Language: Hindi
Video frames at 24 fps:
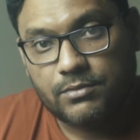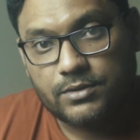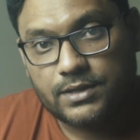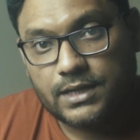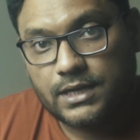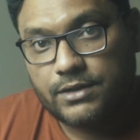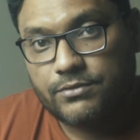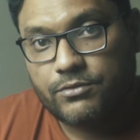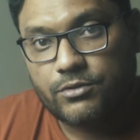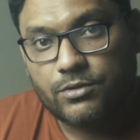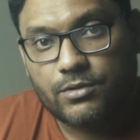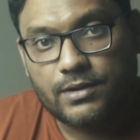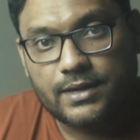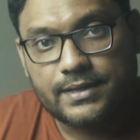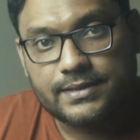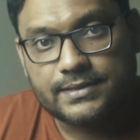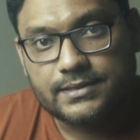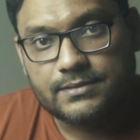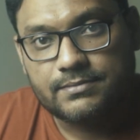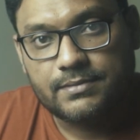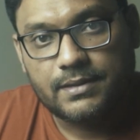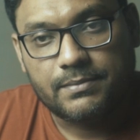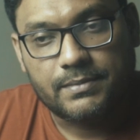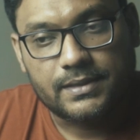आपको टेलीफोटो
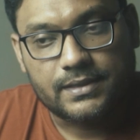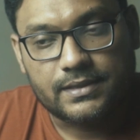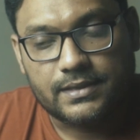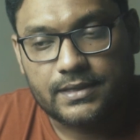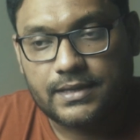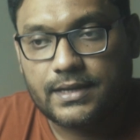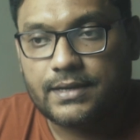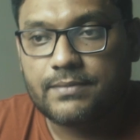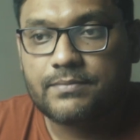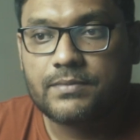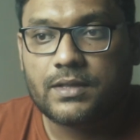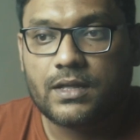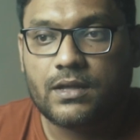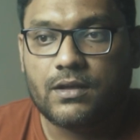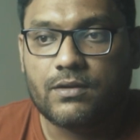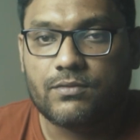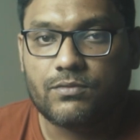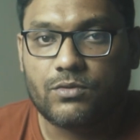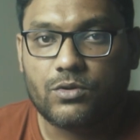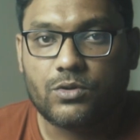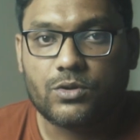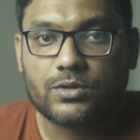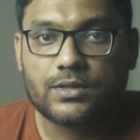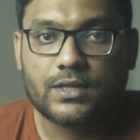लेंस में मिलती है
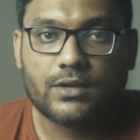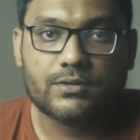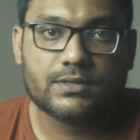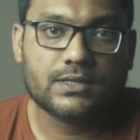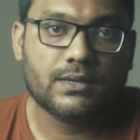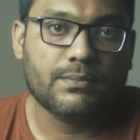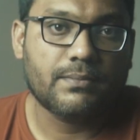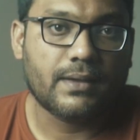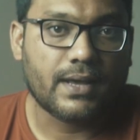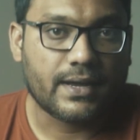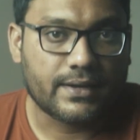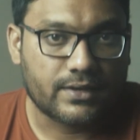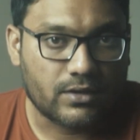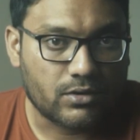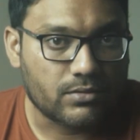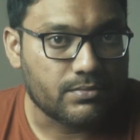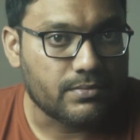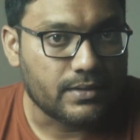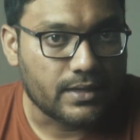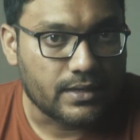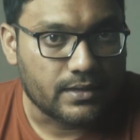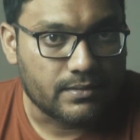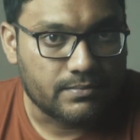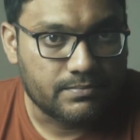वो होता है उसका
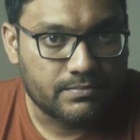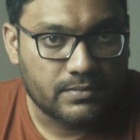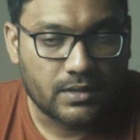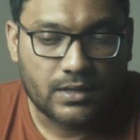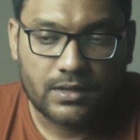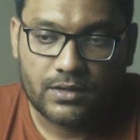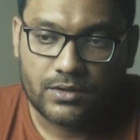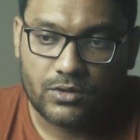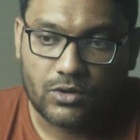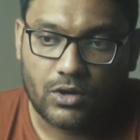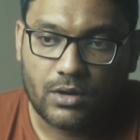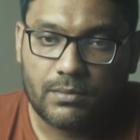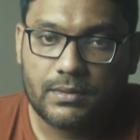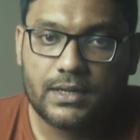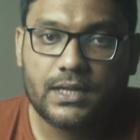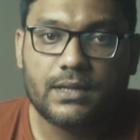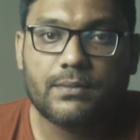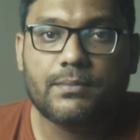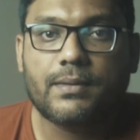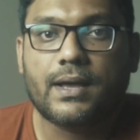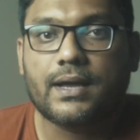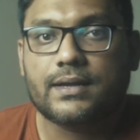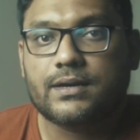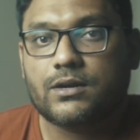बैकग्राउंड ब्लर नॉर्मली
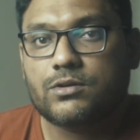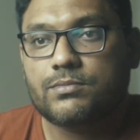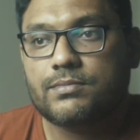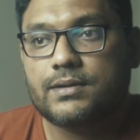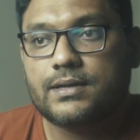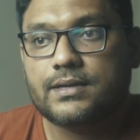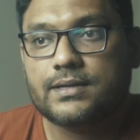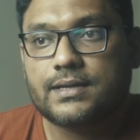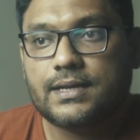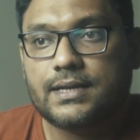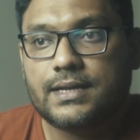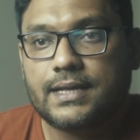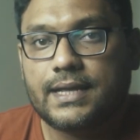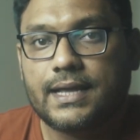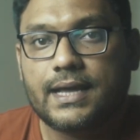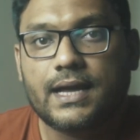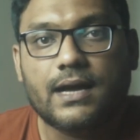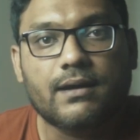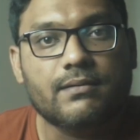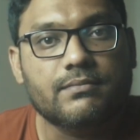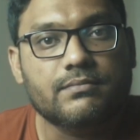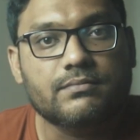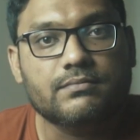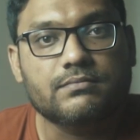बैकग्राउंड ब्लर के लिए
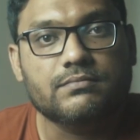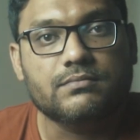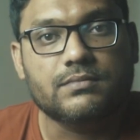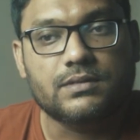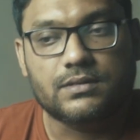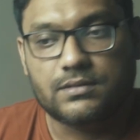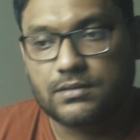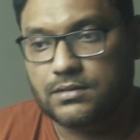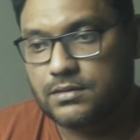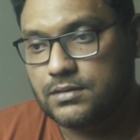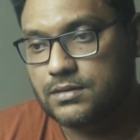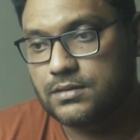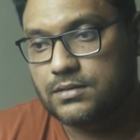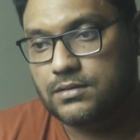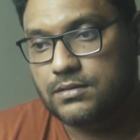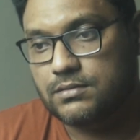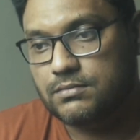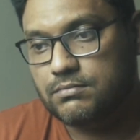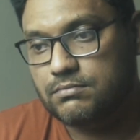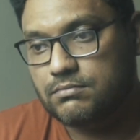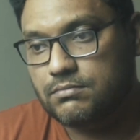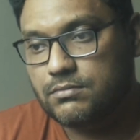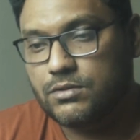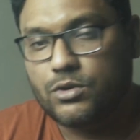हम
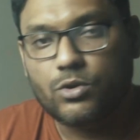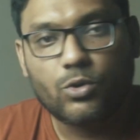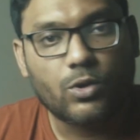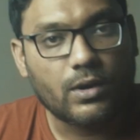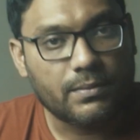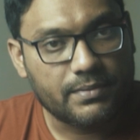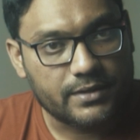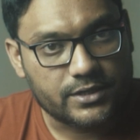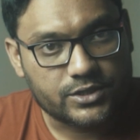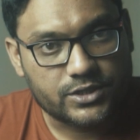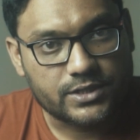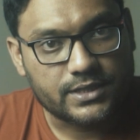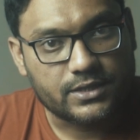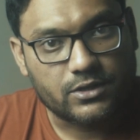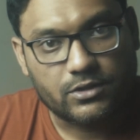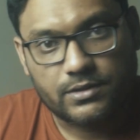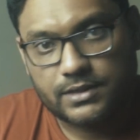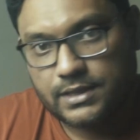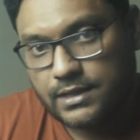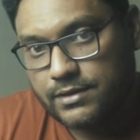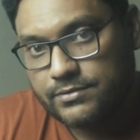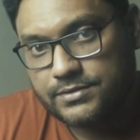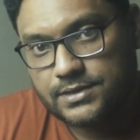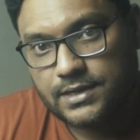लो uh, अपर्चर की
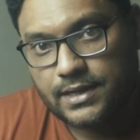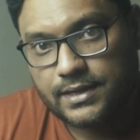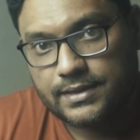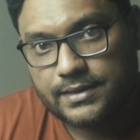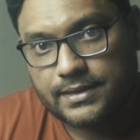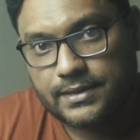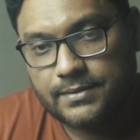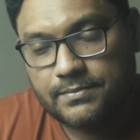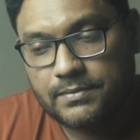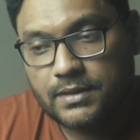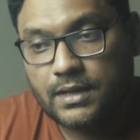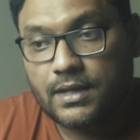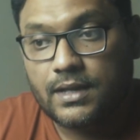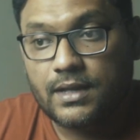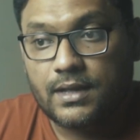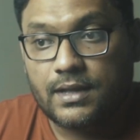तरफ जाते हैं